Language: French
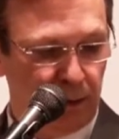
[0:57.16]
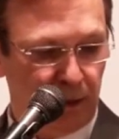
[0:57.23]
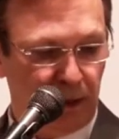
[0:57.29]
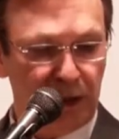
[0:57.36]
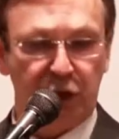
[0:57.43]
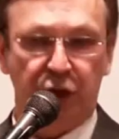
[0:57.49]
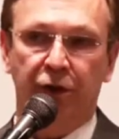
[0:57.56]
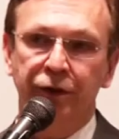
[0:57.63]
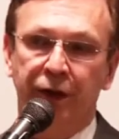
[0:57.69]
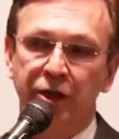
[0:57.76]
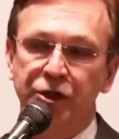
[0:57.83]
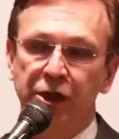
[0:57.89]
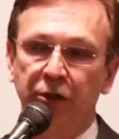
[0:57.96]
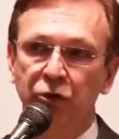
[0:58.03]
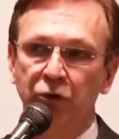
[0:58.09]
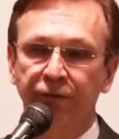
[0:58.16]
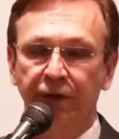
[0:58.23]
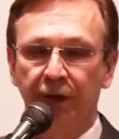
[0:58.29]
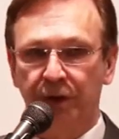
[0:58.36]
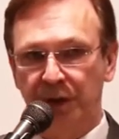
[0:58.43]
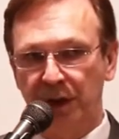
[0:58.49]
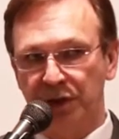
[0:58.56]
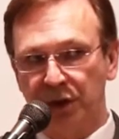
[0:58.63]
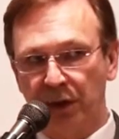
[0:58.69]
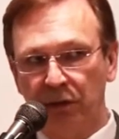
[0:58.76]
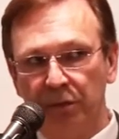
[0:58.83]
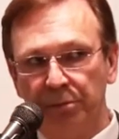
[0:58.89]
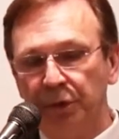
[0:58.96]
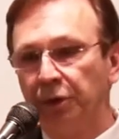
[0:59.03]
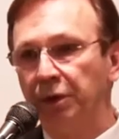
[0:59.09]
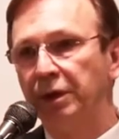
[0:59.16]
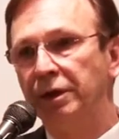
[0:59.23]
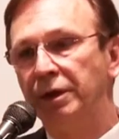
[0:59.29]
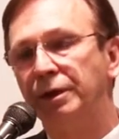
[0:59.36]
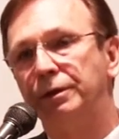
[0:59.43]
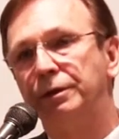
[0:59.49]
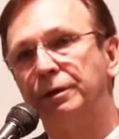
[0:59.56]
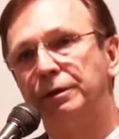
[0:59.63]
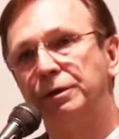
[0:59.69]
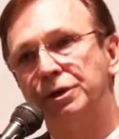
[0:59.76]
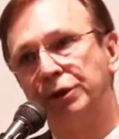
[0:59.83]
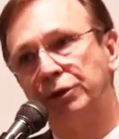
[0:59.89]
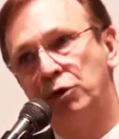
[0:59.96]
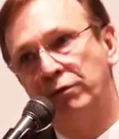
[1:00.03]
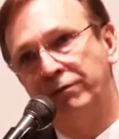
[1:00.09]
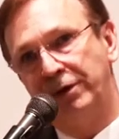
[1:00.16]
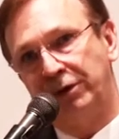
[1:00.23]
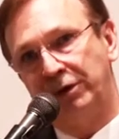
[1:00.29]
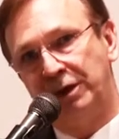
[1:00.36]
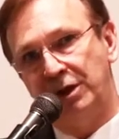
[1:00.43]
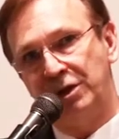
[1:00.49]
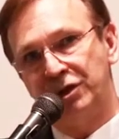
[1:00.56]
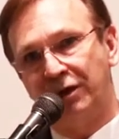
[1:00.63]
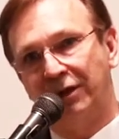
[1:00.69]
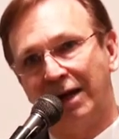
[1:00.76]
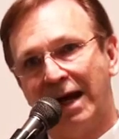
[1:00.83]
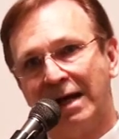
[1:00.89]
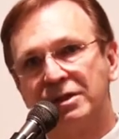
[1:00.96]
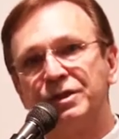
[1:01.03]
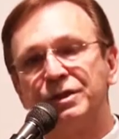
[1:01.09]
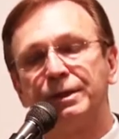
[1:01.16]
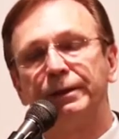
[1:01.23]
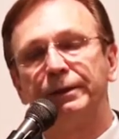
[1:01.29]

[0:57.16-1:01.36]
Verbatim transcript: les gens qui se convertissent dans le monde se convertissent grâce